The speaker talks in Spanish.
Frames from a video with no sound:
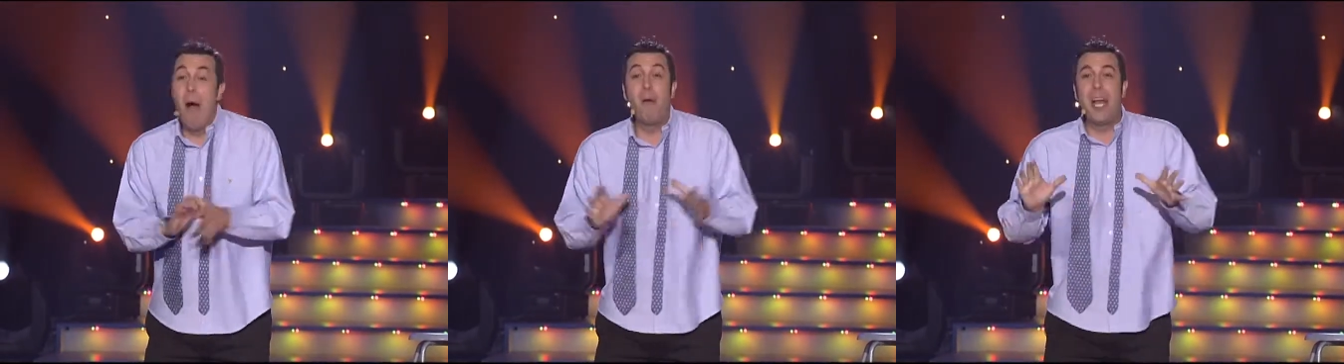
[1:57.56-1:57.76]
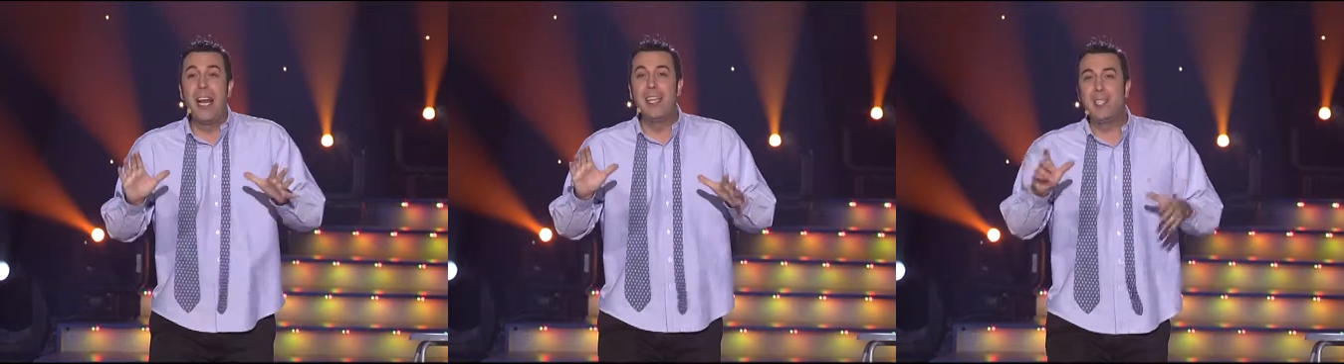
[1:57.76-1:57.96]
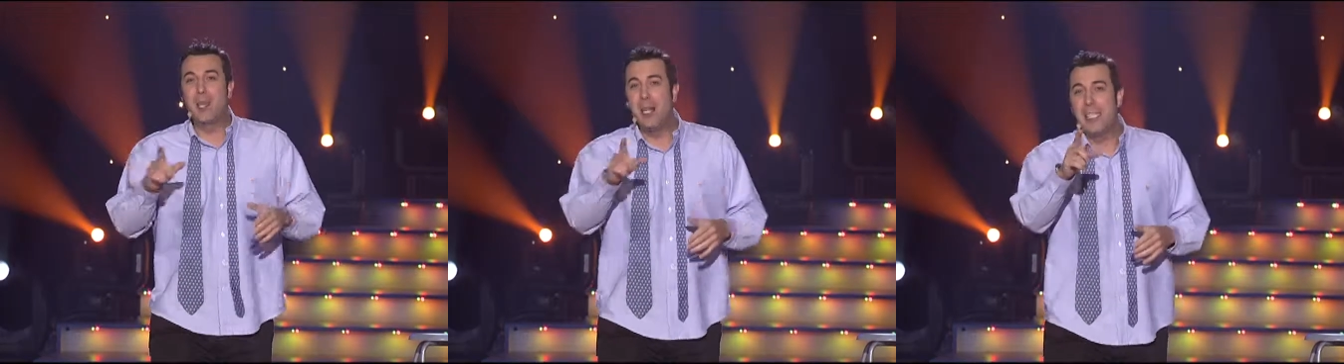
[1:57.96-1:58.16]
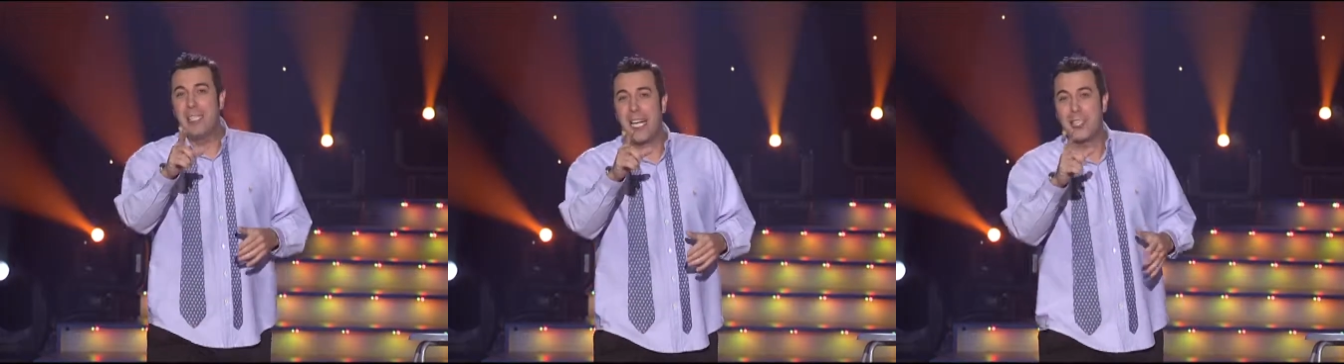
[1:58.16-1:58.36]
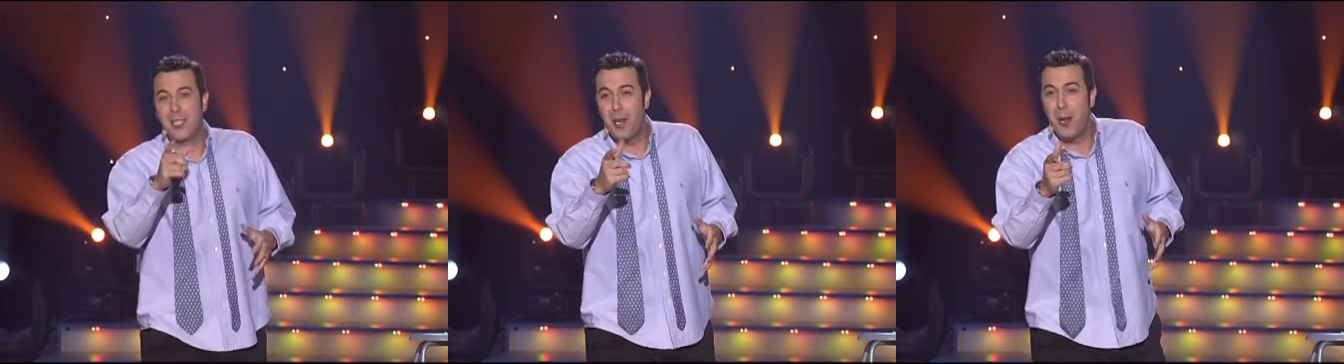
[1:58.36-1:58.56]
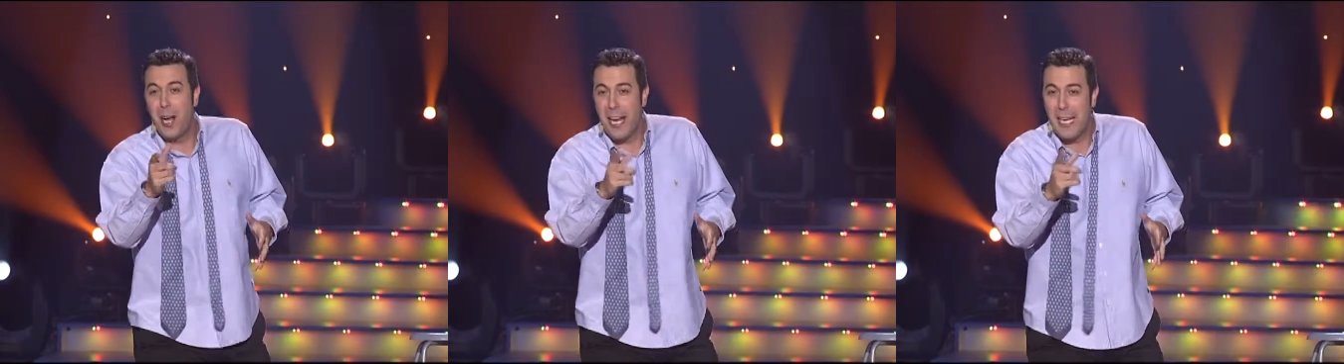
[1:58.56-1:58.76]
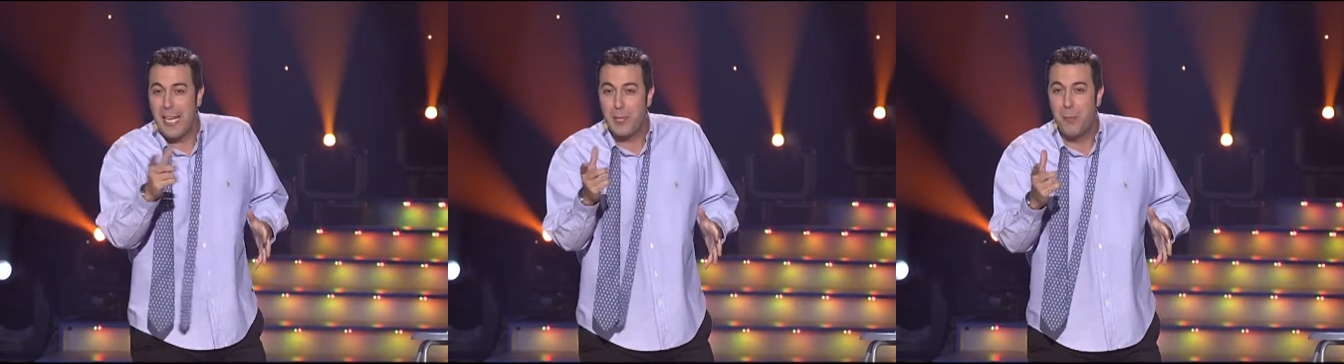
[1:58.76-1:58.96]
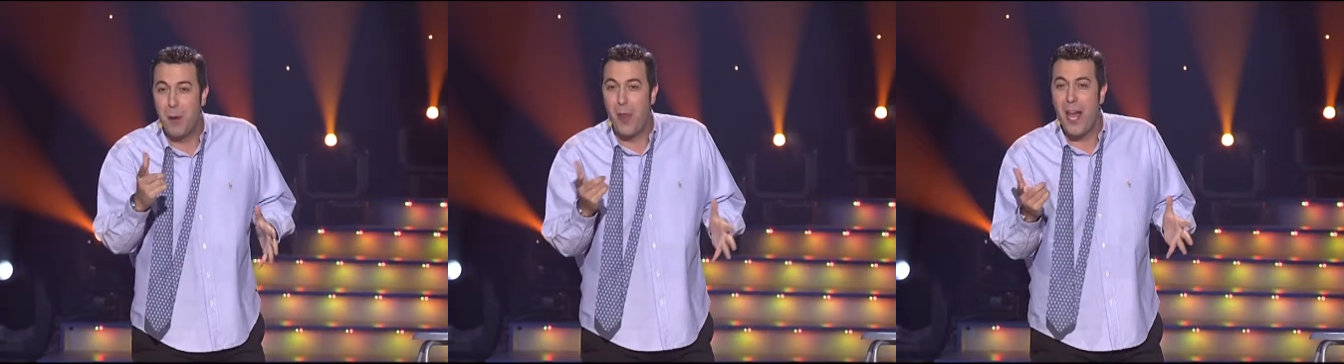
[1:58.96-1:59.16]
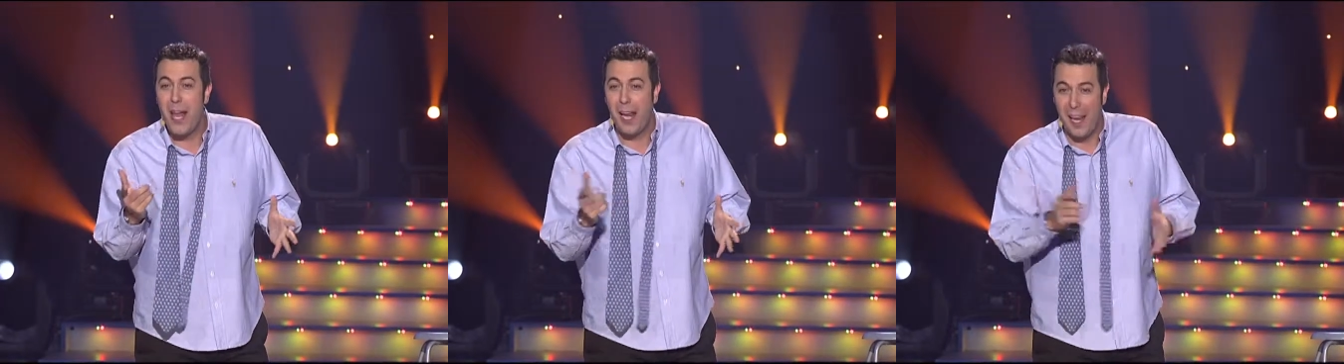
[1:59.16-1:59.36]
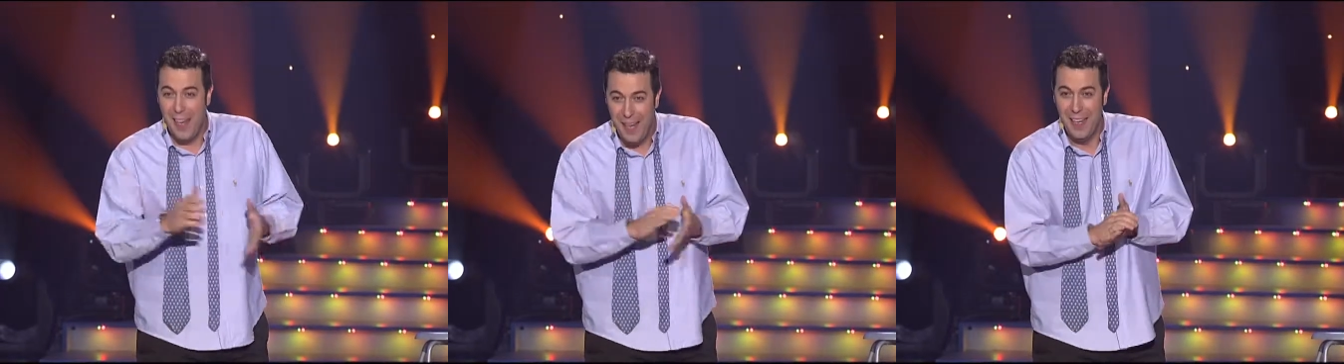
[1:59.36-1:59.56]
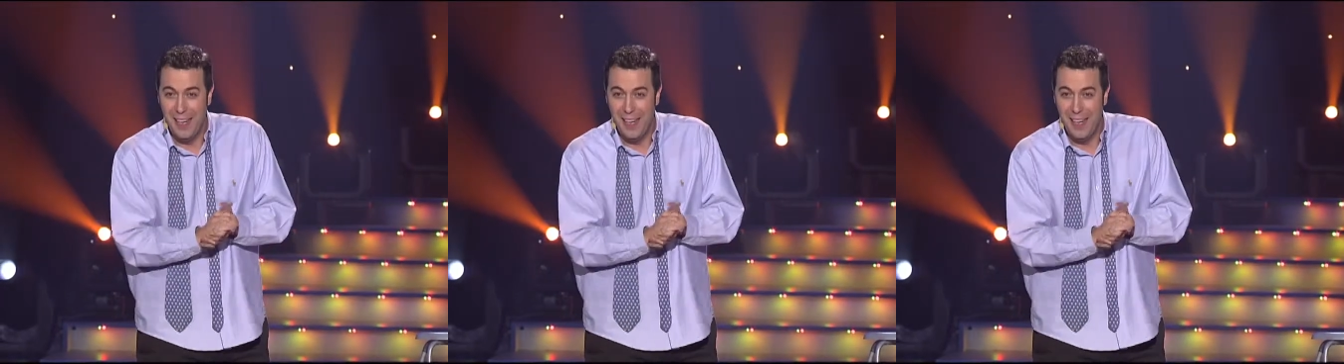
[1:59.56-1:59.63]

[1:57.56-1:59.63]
Aunque en esto del sexo querer es poder.